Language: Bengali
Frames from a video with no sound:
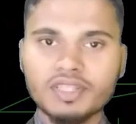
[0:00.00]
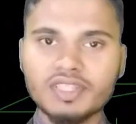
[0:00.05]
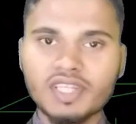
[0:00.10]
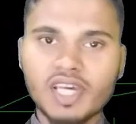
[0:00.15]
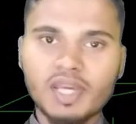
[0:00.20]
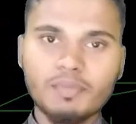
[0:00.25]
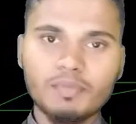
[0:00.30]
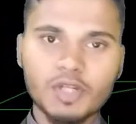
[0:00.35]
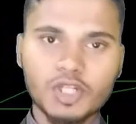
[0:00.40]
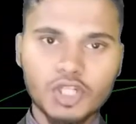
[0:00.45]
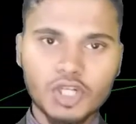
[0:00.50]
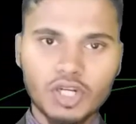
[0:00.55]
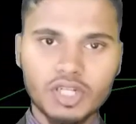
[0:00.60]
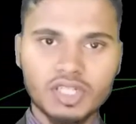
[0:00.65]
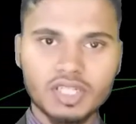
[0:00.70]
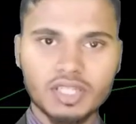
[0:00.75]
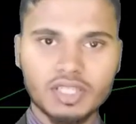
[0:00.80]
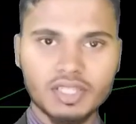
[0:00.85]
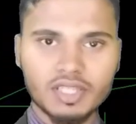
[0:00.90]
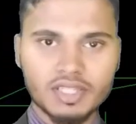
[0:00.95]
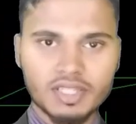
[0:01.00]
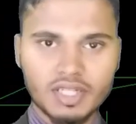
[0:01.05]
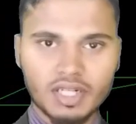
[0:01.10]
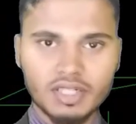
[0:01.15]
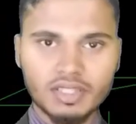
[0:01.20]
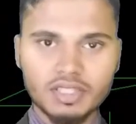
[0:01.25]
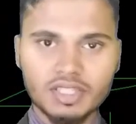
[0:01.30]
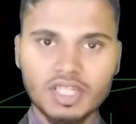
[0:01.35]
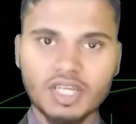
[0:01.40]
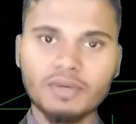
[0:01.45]
যেই বিষয়ে শিখতে
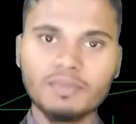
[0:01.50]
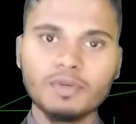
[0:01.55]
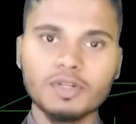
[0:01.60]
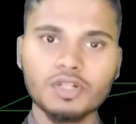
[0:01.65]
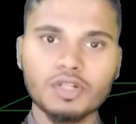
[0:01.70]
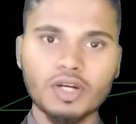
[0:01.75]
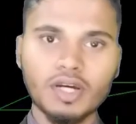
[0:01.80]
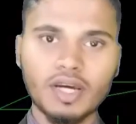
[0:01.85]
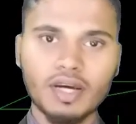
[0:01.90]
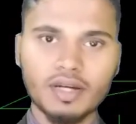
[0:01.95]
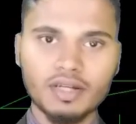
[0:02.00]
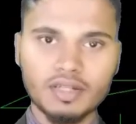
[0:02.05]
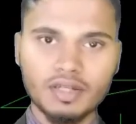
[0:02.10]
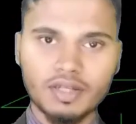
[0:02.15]
চান সেই বিষয়ে